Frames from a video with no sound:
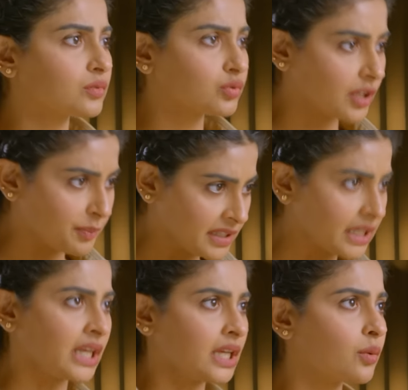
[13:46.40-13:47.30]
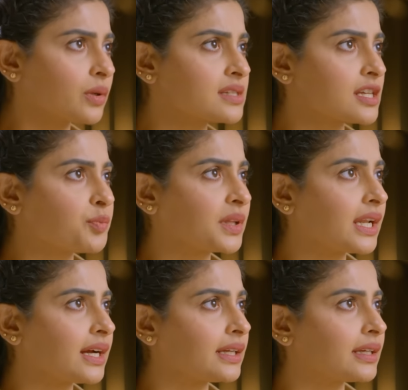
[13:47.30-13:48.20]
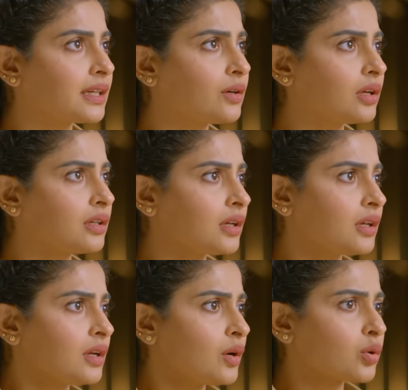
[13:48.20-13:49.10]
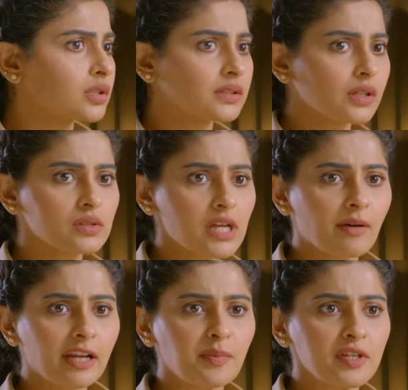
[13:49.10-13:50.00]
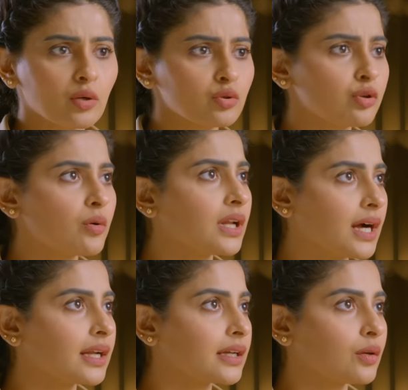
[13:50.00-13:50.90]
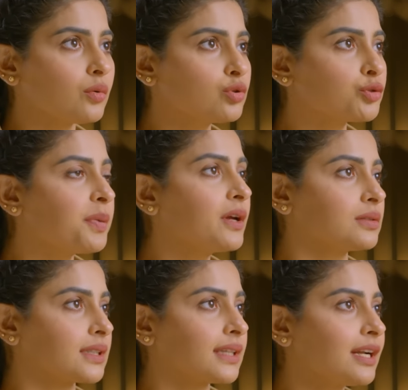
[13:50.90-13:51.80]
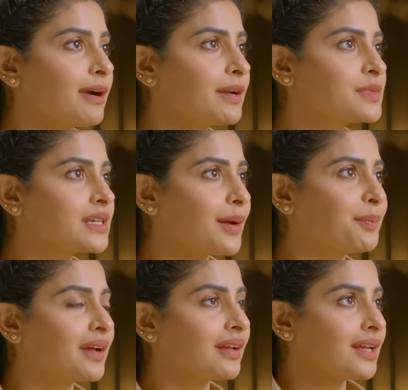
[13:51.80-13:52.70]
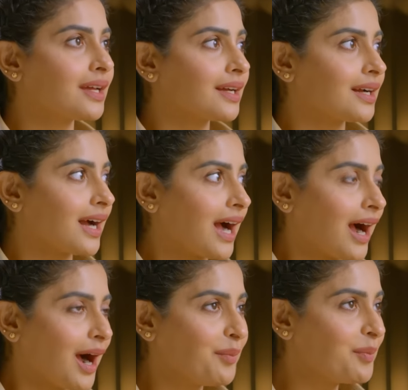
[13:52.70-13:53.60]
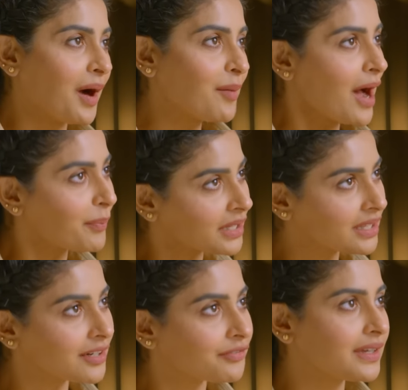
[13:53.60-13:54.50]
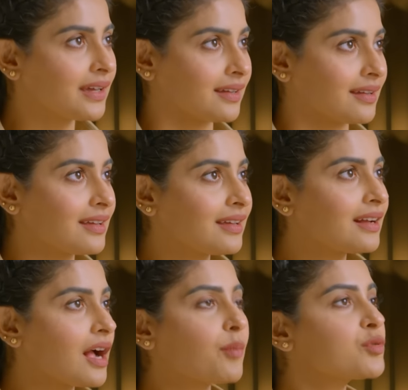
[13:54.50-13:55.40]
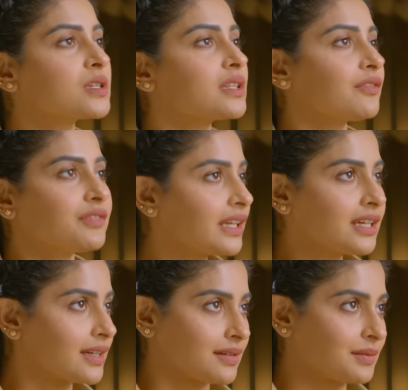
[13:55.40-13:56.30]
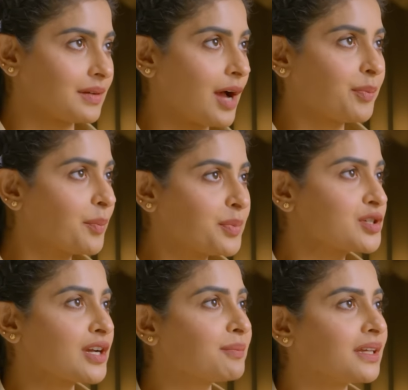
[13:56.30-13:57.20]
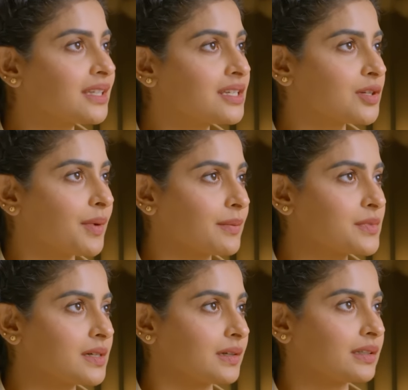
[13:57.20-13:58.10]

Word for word: उसके अपने तरीके होंगे सच पता लगाने के और हो सकता है उसने हमारे पीछे कुछ लोग लगा रखे हो कुछ भी हो सकता ना मैडम सर आप हम हम आपकी तरफ ही हैं हम उसकी तरफ नहीं हैं आप हम पे शक मत कीजिए मैडम सर